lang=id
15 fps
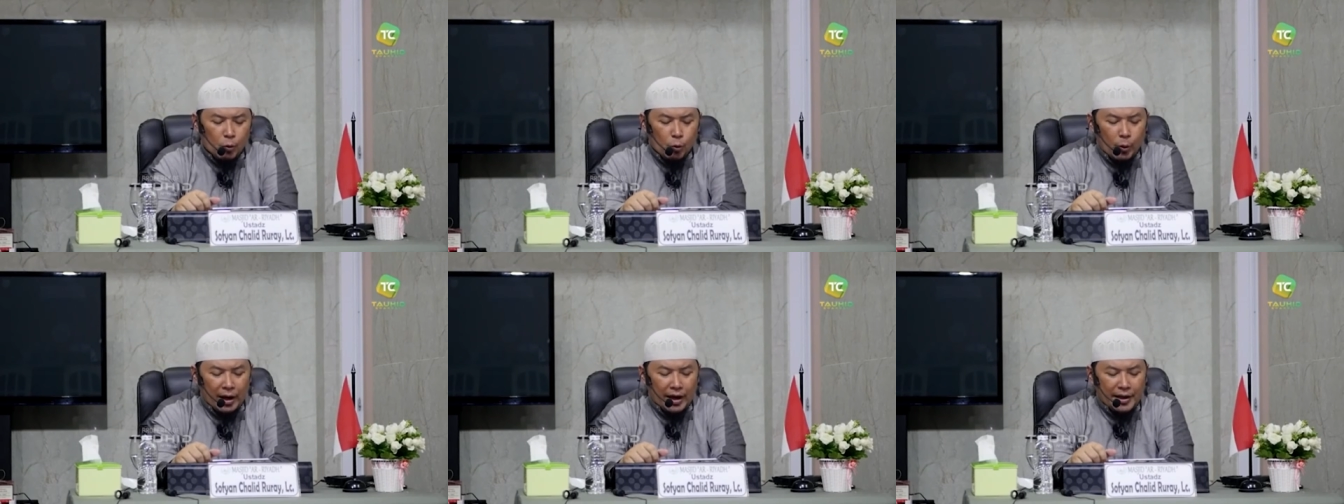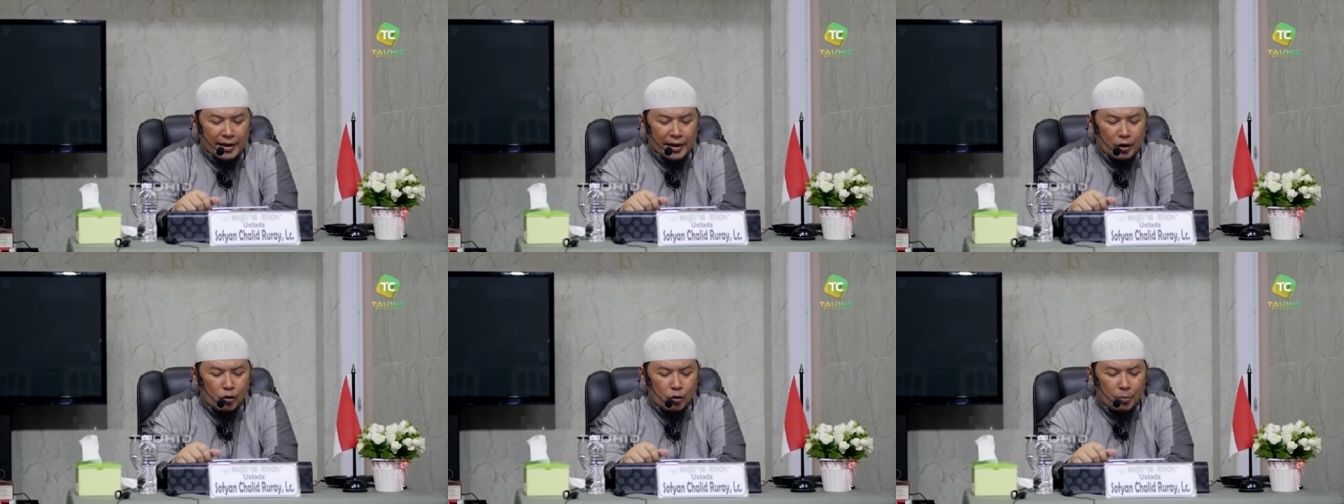wal
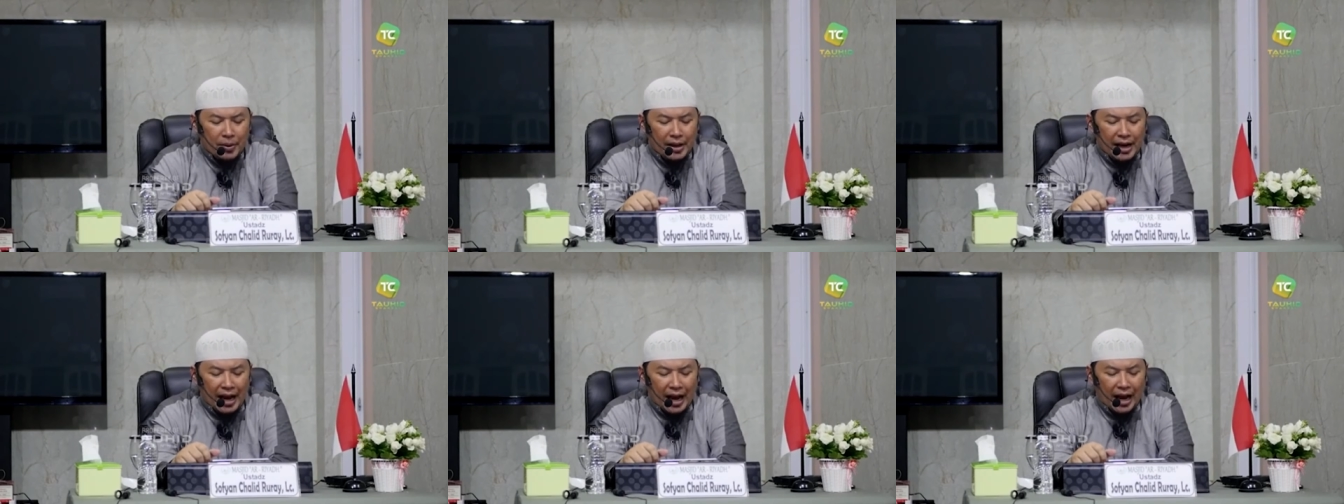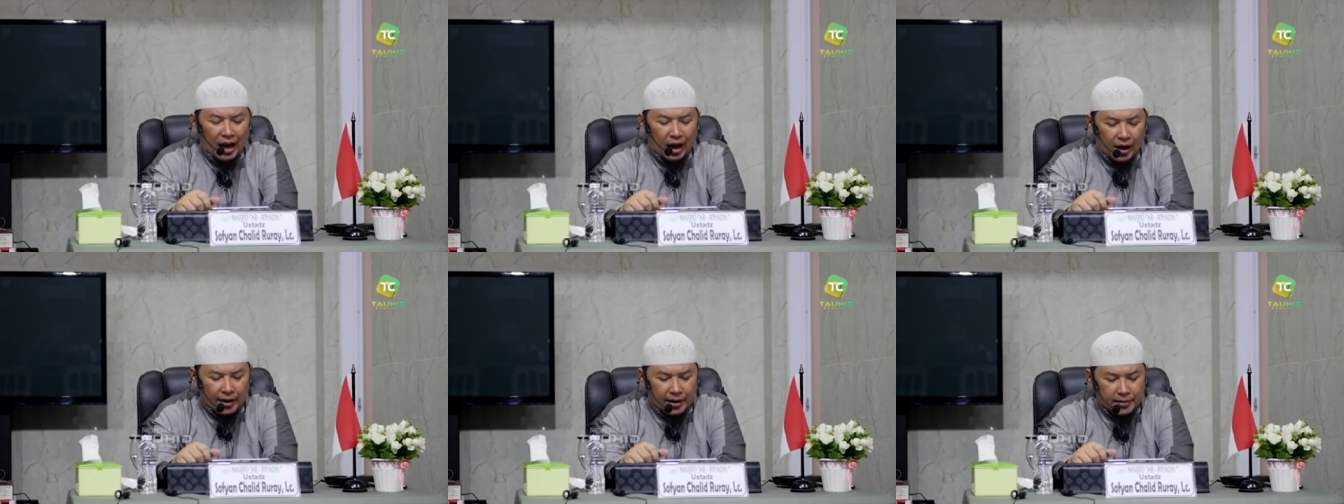yaumil
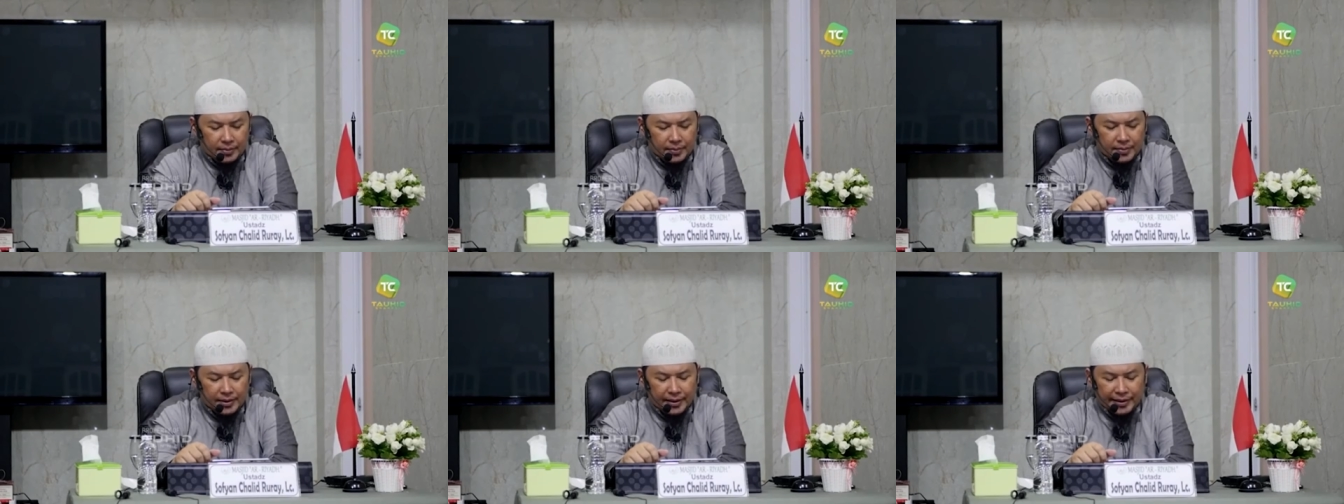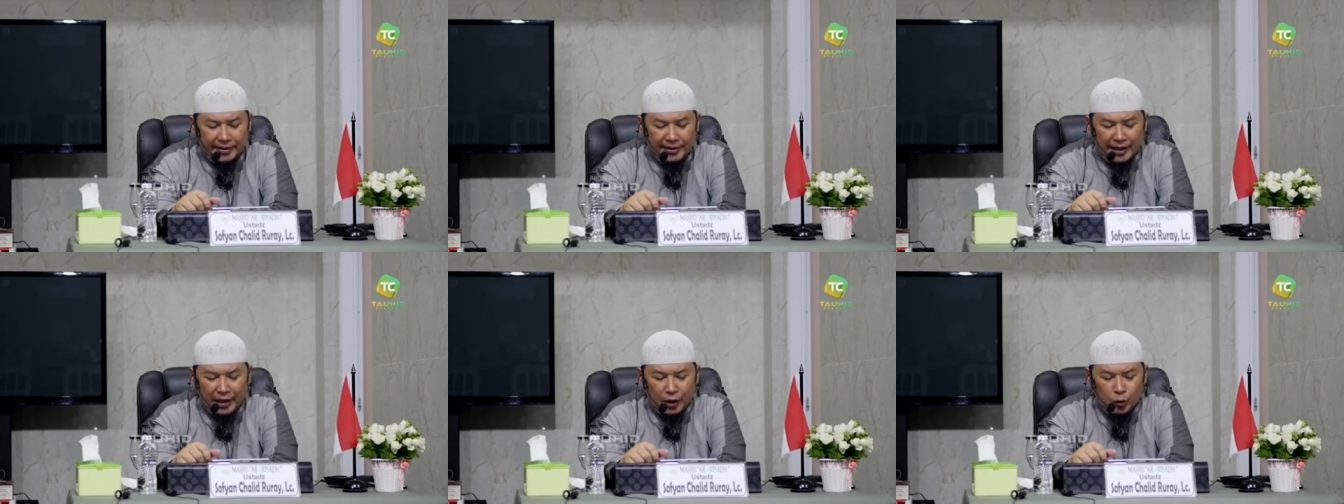akhar
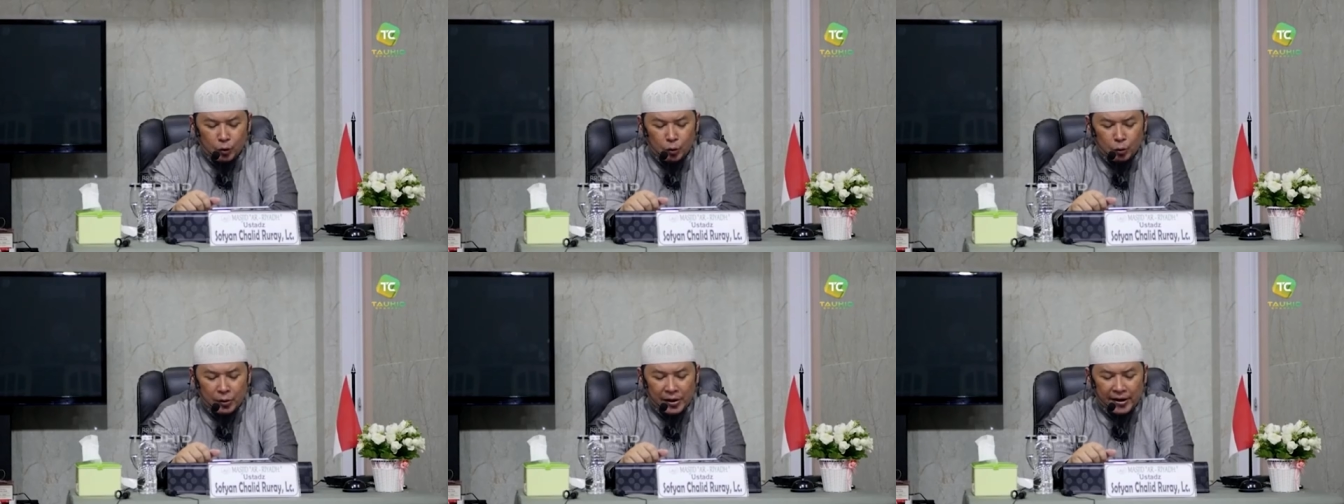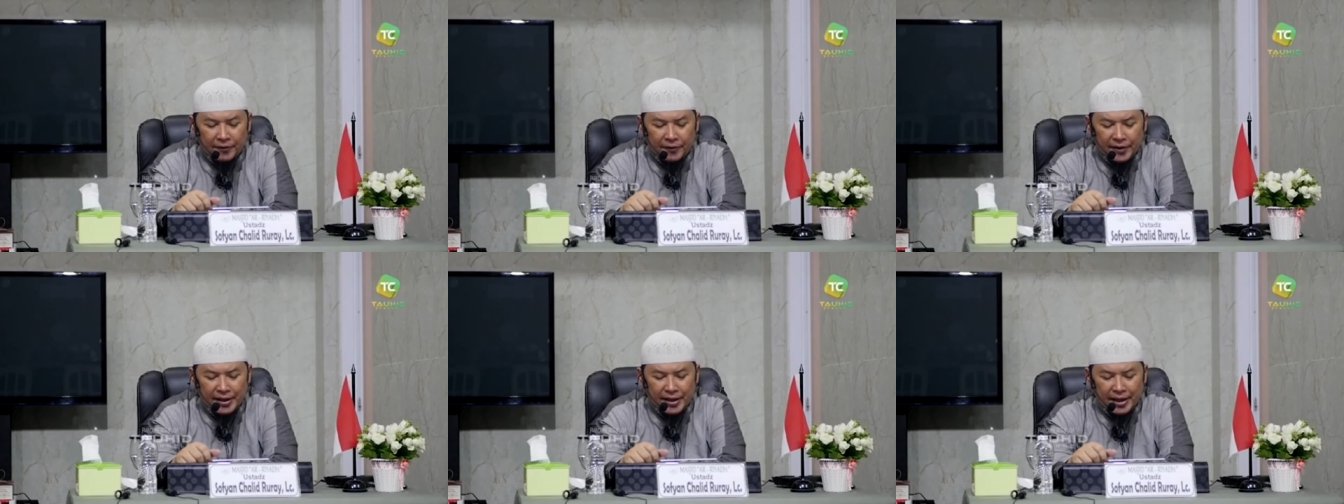
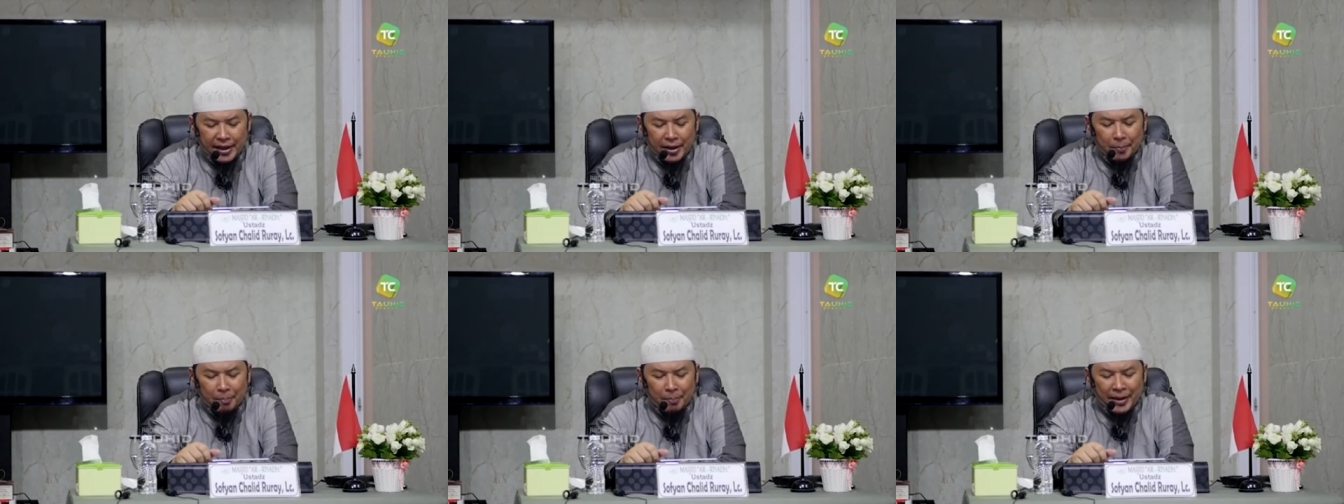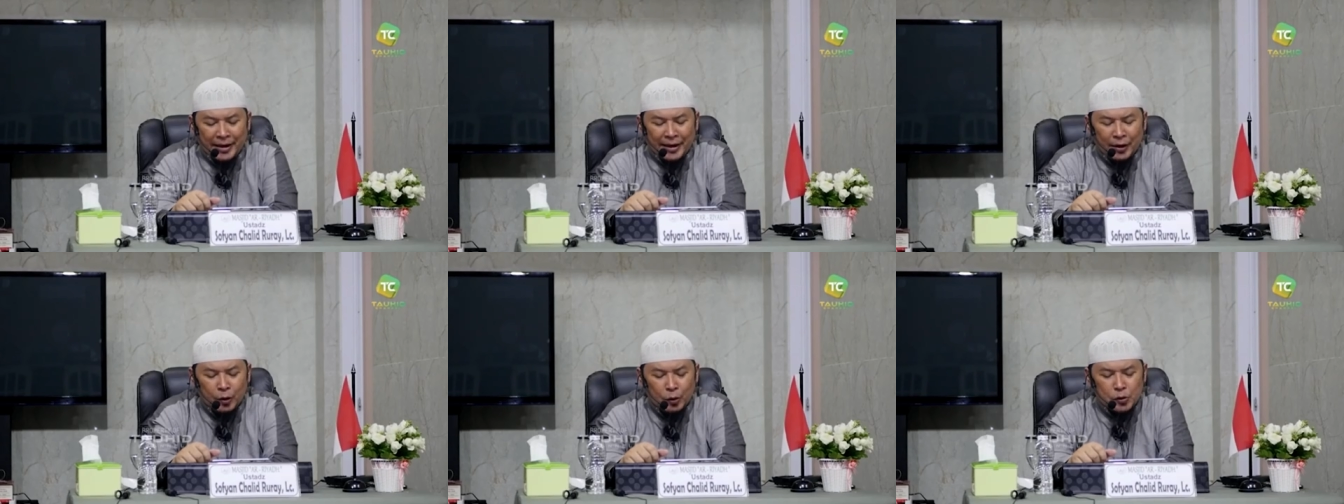ta'kuluna fihi
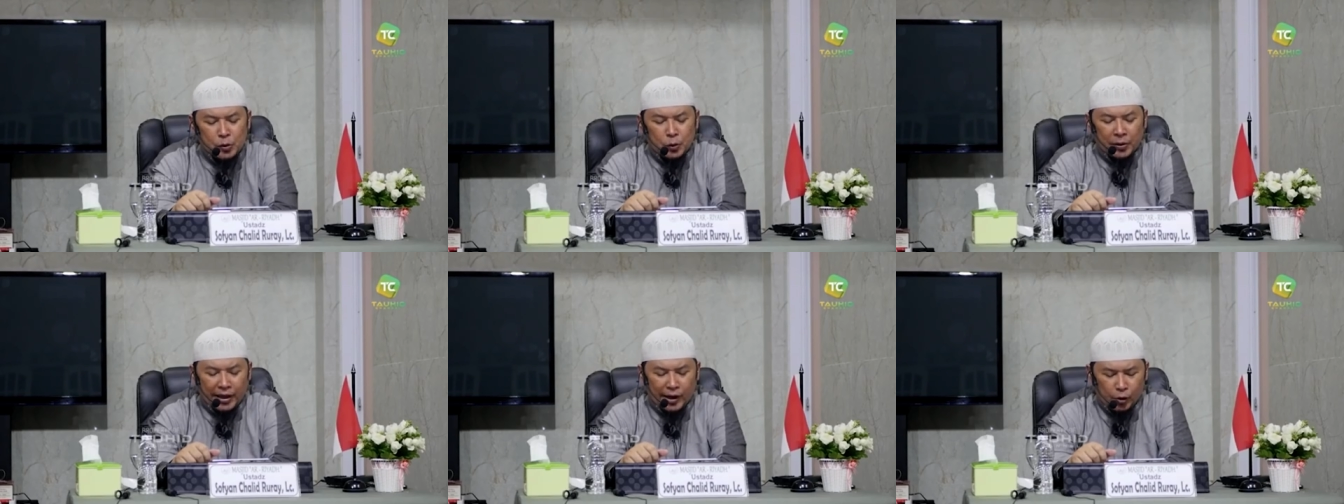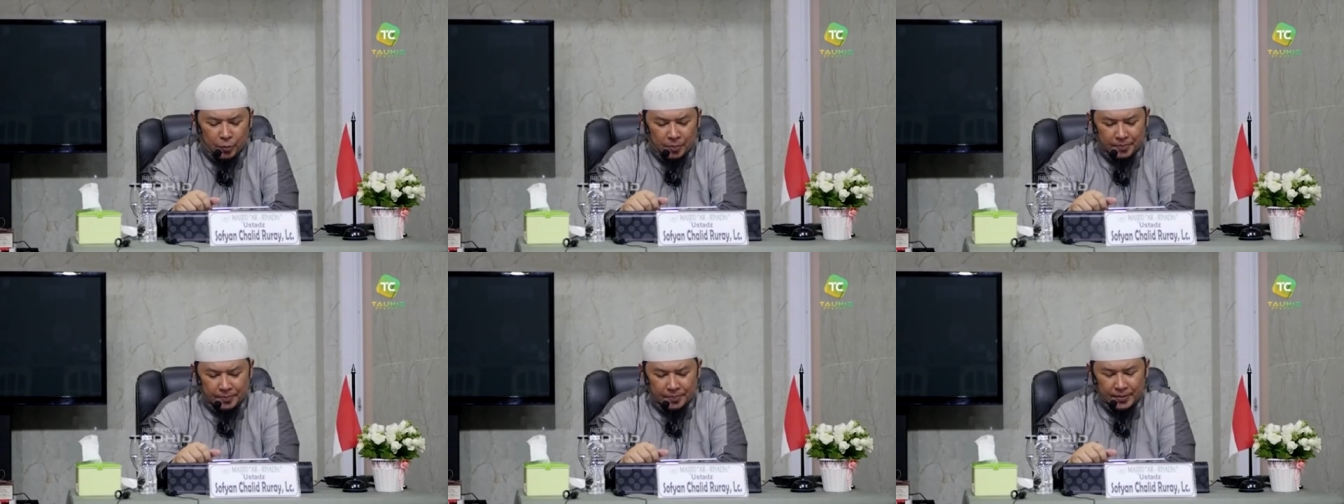min
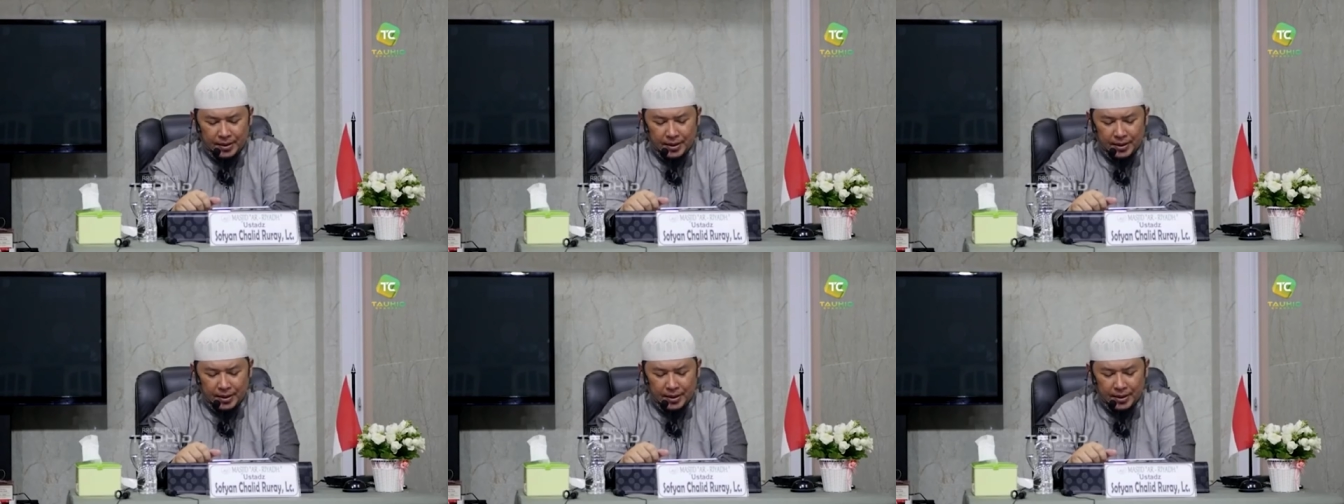nusukikum.